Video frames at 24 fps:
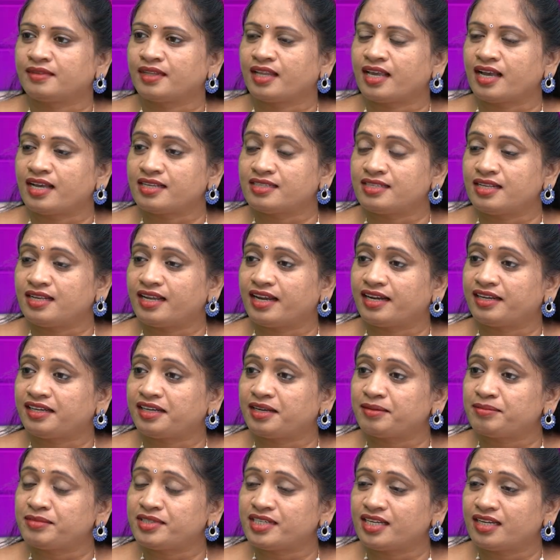అసలు అటెంప్ట్
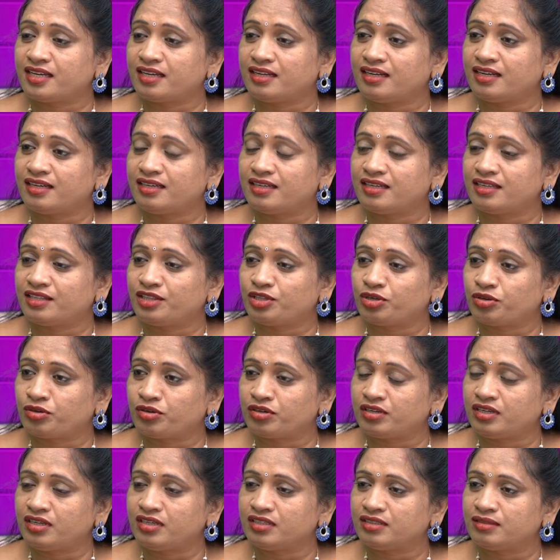చేయాలన్న
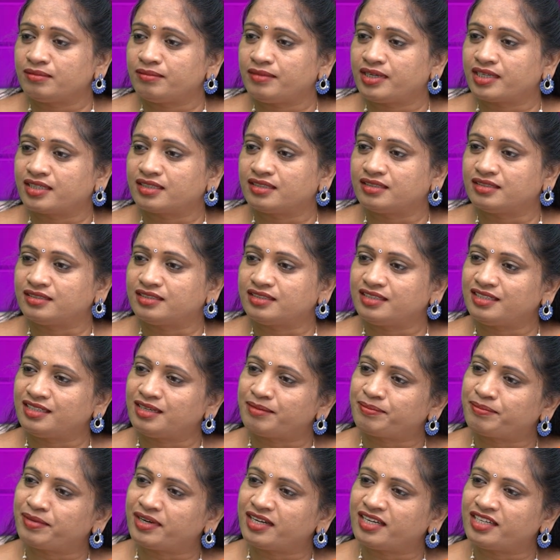థాట్ మీకు
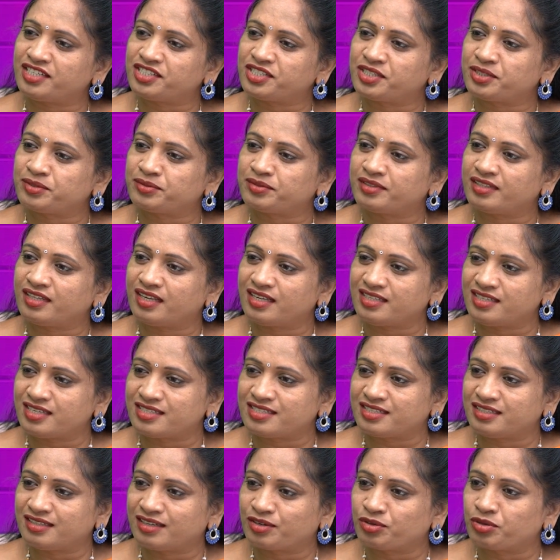చిన్నప్పటి నుంచి ఉందా
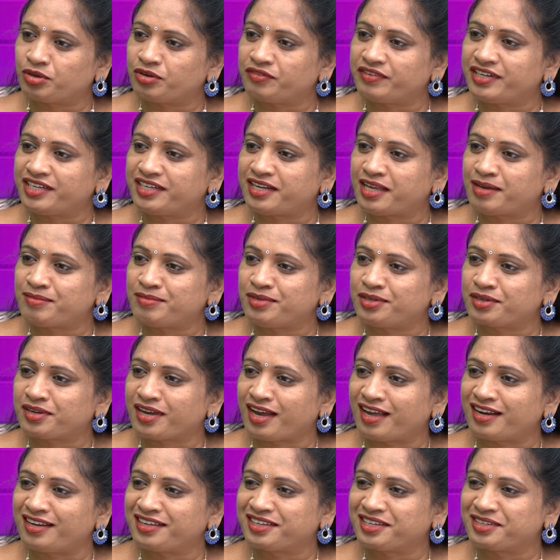జస్ట్ కోవిడ్ టైంలో
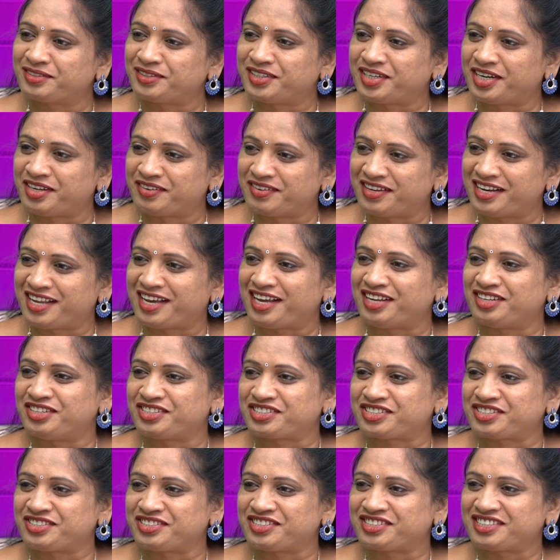ఖాళీగా ఉండడం వల్ల
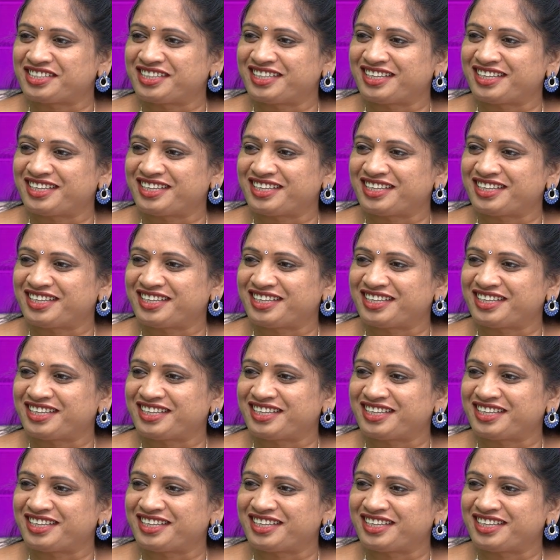ఆలోచన వచ్చిందా